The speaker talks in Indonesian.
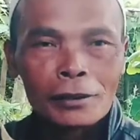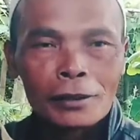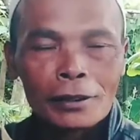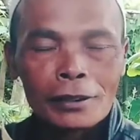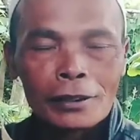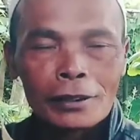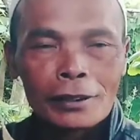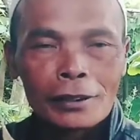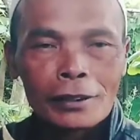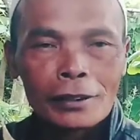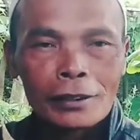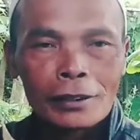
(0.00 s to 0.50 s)

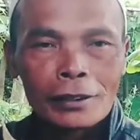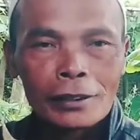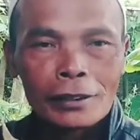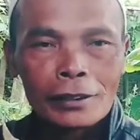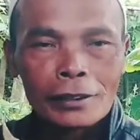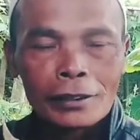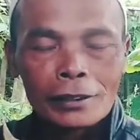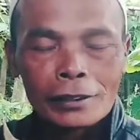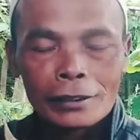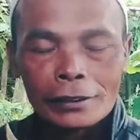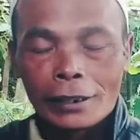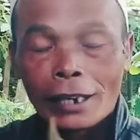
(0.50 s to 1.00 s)
Hmm
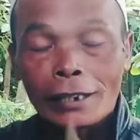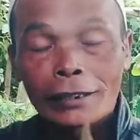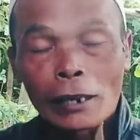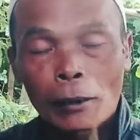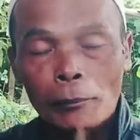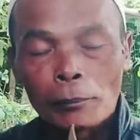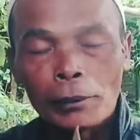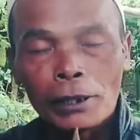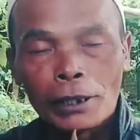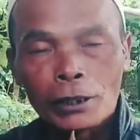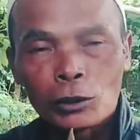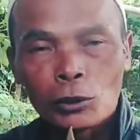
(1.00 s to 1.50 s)
Ya
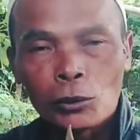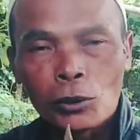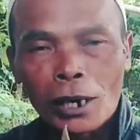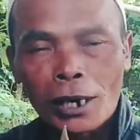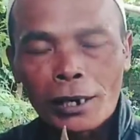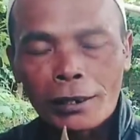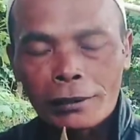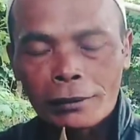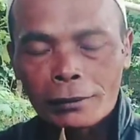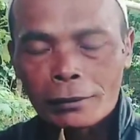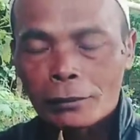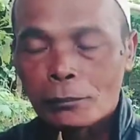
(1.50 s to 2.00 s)
tapi itu
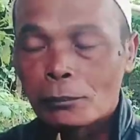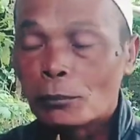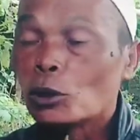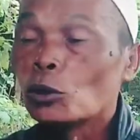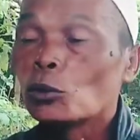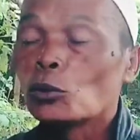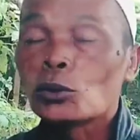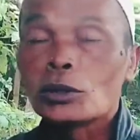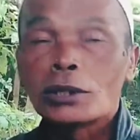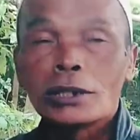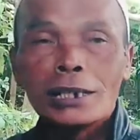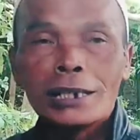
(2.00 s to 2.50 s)
kan
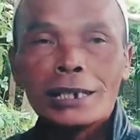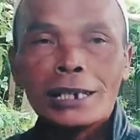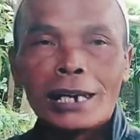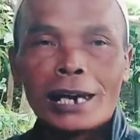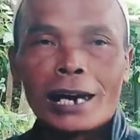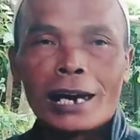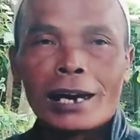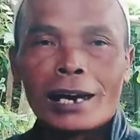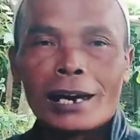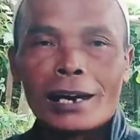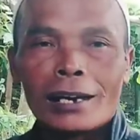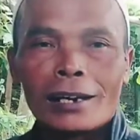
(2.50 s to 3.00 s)
menurut, menurut
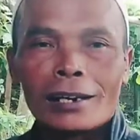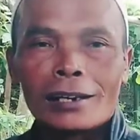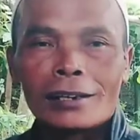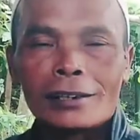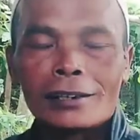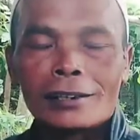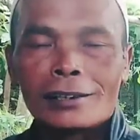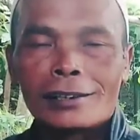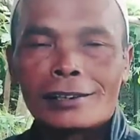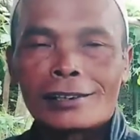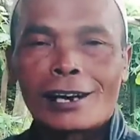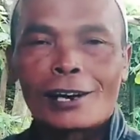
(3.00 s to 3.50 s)
dia. dia.
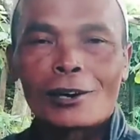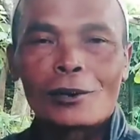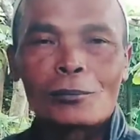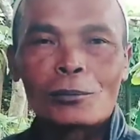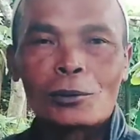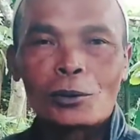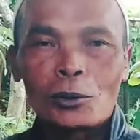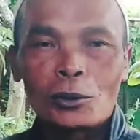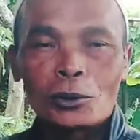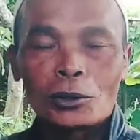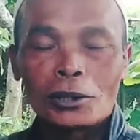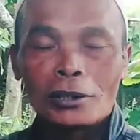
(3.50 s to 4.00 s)
Uh, kalau
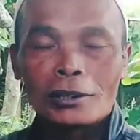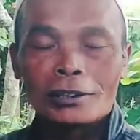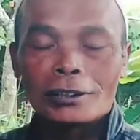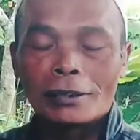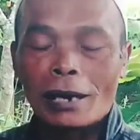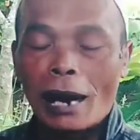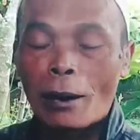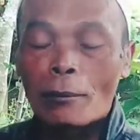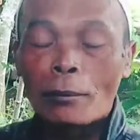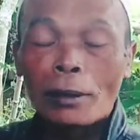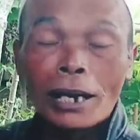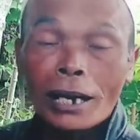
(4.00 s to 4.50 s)
menurut
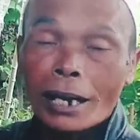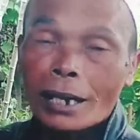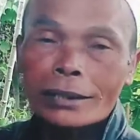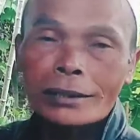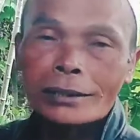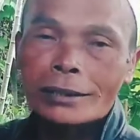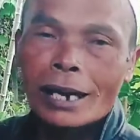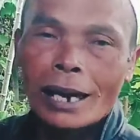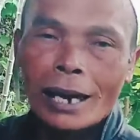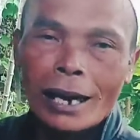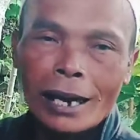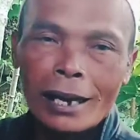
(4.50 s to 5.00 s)
abah kan
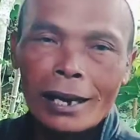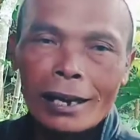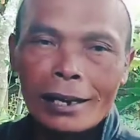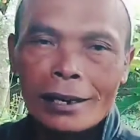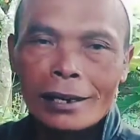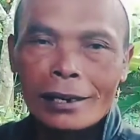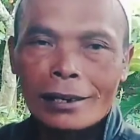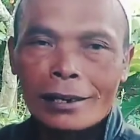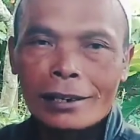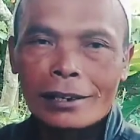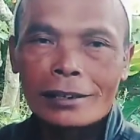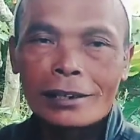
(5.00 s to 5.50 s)
enggak,
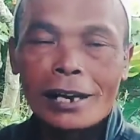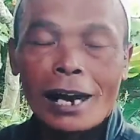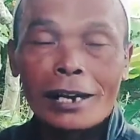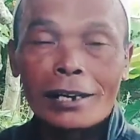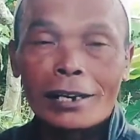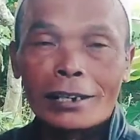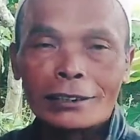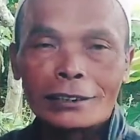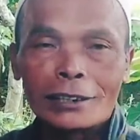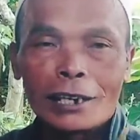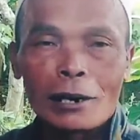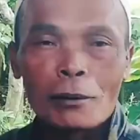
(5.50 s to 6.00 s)
hmm.
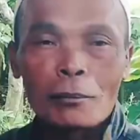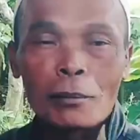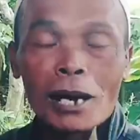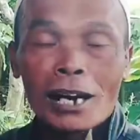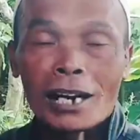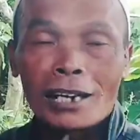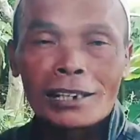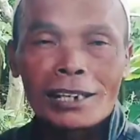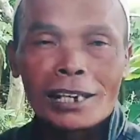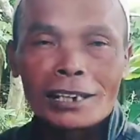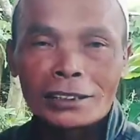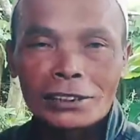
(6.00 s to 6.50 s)
enggak ada istilah
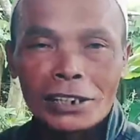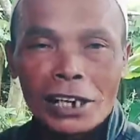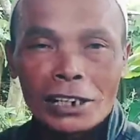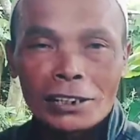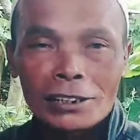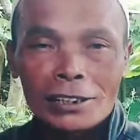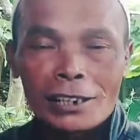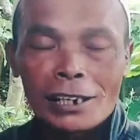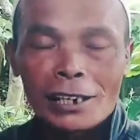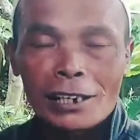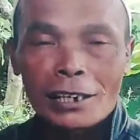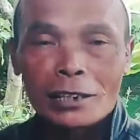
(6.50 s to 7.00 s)
barang yang
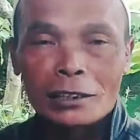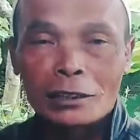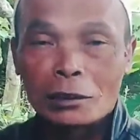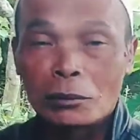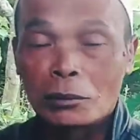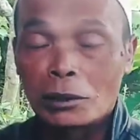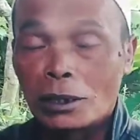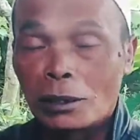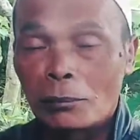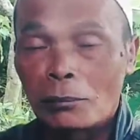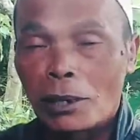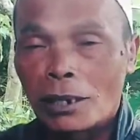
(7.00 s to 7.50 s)
sakti, enggak ada
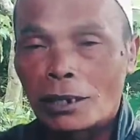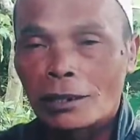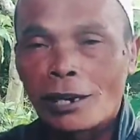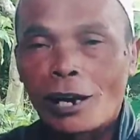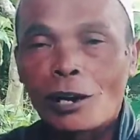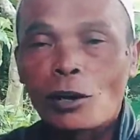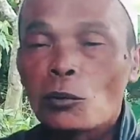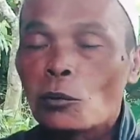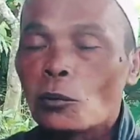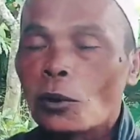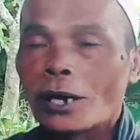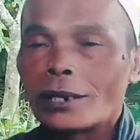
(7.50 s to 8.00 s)
istilah ya, barang
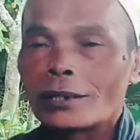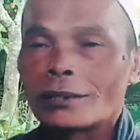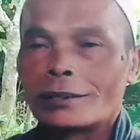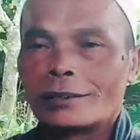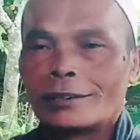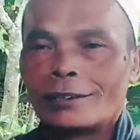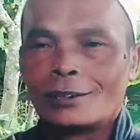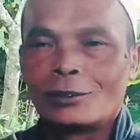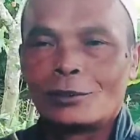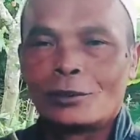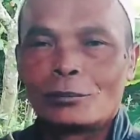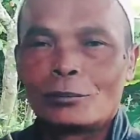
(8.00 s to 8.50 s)
yang kuat
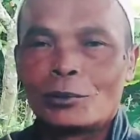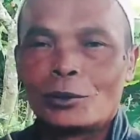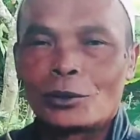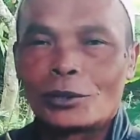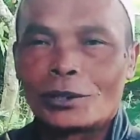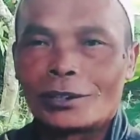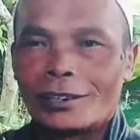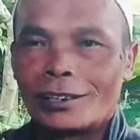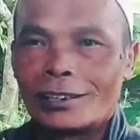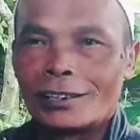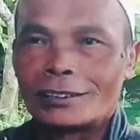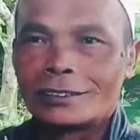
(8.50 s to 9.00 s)
gitu. Benar
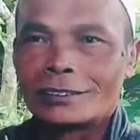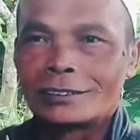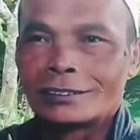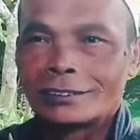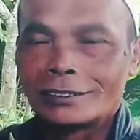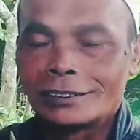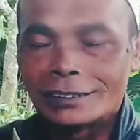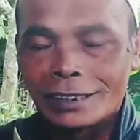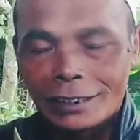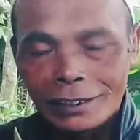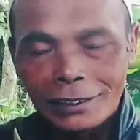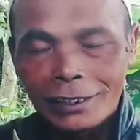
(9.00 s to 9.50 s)
lagi
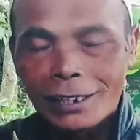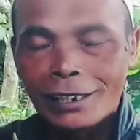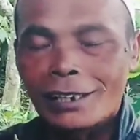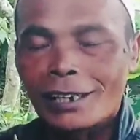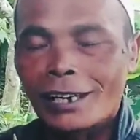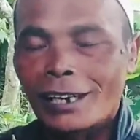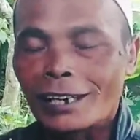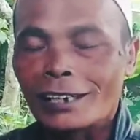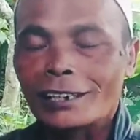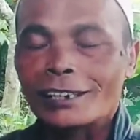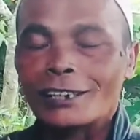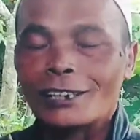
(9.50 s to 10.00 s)
sebetulnya. Ya? ya.
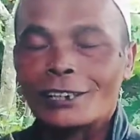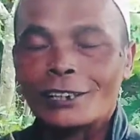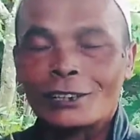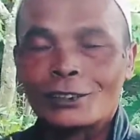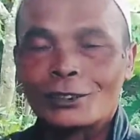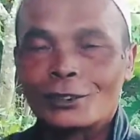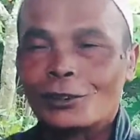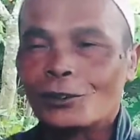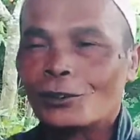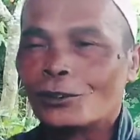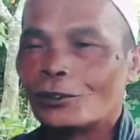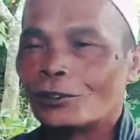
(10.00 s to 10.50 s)
iyalah
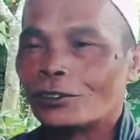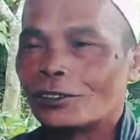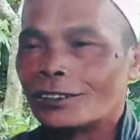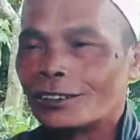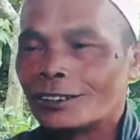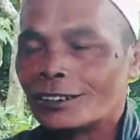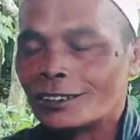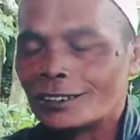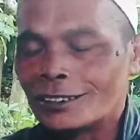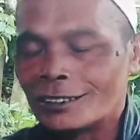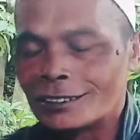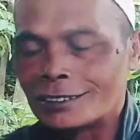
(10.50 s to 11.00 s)
gitu.
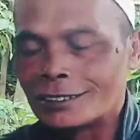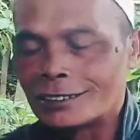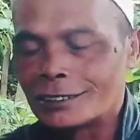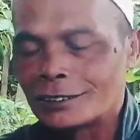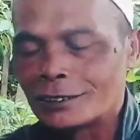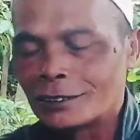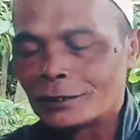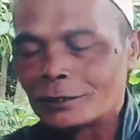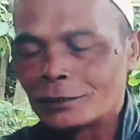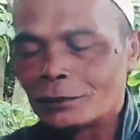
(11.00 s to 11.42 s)
Hmm.